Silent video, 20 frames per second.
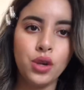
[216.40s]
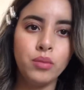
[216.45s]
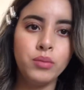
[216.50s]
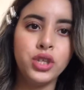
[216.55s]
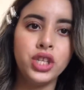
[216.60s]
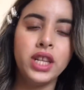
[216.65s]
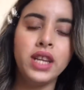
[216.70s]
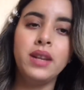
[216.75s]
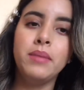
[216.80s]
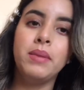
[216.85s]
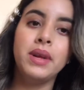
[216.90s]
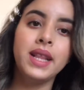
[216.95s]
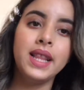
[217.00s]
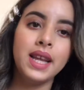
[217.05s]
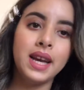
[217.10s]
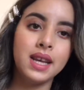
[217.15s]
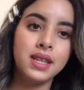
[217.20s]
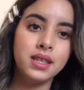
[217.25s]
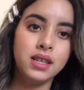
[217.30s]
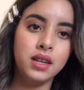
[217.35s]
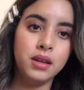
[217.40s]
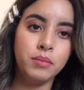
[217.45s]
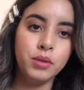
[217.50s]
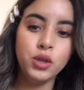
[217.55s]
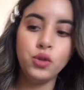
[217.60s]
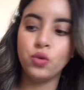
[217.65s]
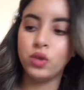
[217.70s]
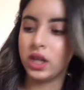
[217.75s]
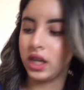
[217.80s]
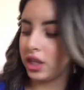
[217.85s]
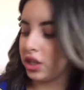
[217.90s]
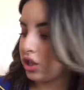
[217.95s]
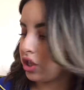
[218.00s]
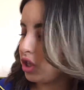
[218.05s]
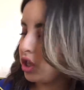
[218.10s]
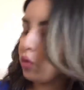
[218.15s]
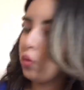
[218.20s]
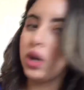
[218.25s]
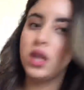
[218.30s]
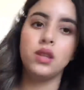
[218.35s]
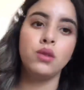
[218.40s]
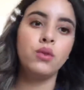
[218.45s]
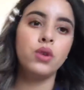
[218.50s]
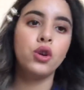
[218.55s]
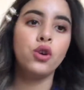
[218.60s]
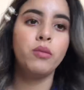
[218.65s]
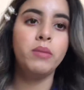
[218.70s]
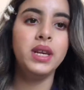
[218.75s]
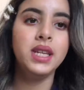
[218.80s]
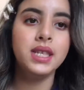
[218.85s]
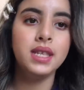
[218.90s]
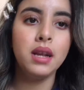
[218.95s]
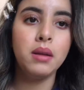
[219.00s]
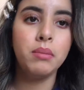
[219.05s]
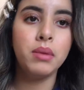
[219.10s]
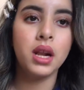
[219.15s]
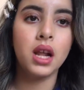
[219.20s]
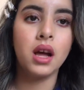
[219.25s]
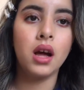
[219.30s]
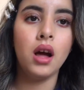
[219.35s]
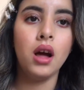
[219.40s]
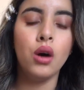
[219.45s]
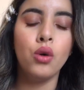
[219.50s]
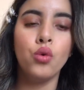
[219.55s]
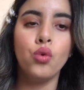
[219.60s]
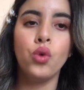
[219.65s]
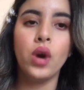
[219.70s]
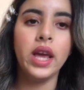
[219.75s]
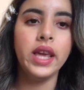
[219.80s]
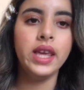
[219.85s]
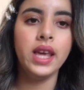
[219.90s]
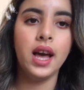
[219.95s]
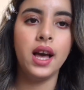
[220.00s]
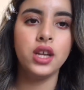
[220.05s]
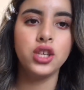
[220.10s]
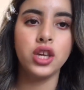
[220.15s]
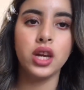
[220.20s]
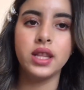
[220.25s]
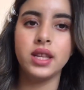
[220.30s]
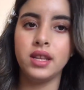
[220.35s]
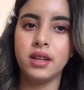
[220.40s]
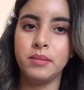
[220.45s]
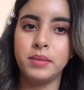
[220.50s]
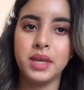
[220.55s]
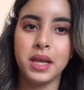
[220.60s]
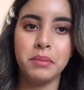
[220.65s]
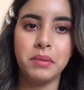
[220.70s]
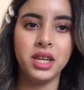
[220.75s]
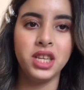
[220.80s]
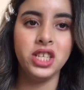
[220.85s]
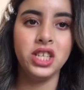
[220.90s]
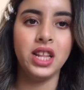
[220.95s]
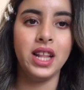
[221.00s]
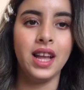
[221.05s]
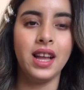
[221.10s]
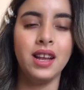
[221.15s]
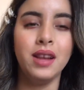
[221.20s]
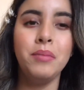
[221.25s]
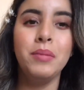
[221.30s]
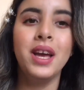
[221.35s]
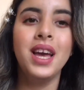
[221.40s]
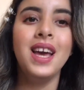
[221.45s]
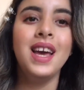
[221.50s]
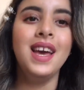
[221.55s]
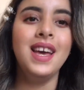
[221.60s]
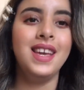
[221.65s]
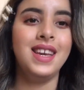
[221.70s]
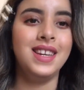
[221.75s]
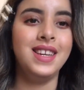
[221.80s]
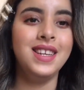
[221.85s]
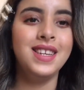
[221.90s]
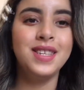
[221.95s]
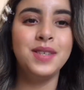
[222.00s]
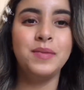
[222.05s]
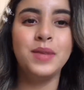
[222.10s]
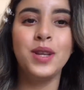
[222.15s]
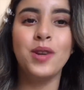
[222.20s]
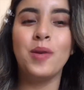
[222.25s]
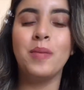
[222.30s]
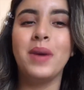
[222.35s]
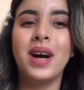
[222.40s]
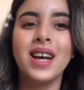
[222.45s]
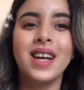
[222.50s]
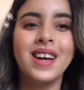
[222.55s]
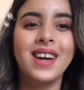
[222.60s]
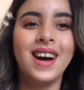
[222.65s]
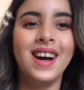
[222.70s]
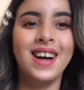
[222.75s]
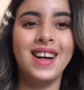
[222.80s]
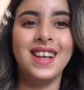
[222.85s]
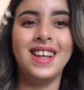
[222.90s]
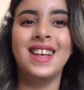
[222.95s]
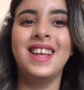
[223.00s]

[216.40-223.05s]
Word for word: الجليبات اللي غادي نلبس وداك الشيء وغادي نوريكم حتى البلغه واي حاجه غادي نلبسها مع الجلالب يعني انا جبت لكم هكا